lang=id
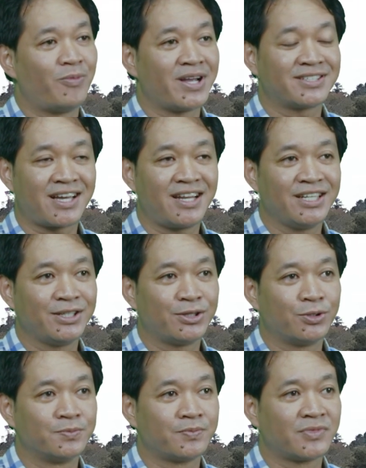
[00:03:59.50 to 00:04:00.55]
Lumayan
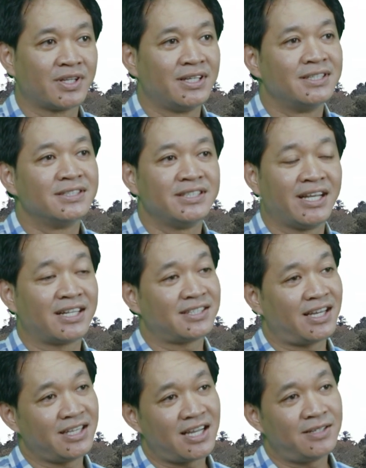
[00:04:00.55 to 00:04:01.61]
sekali itu.
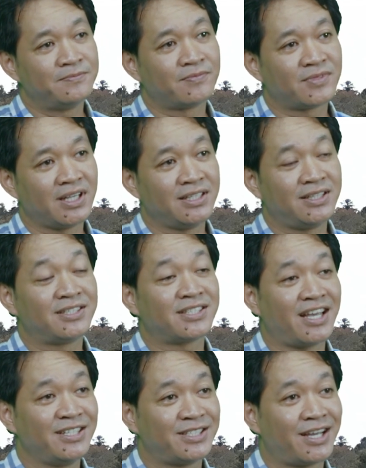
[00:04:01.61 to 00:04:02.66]
Seingat saya, istri
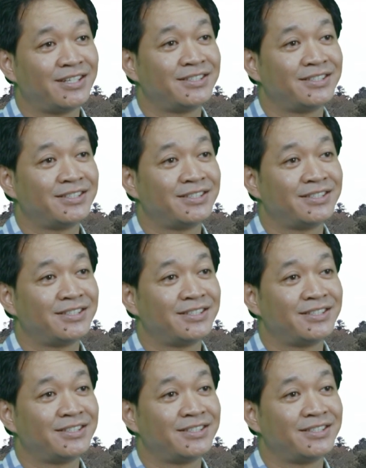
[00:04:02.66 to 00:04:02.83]
saya